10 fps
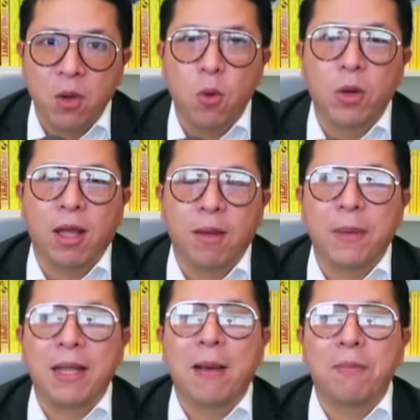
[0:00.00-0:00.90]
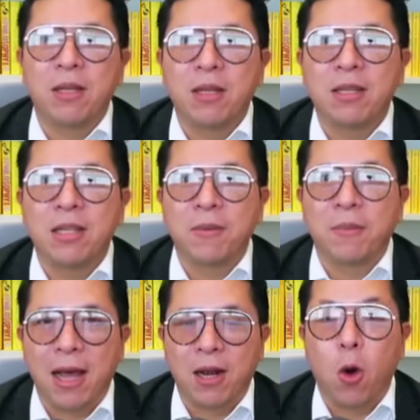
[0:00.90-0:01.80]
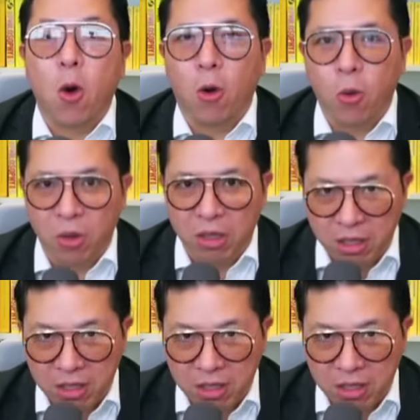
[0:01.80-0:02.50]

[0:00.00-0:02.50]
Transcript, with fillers: คุณน่ะไปทำเรื่องที่สำคัญของคน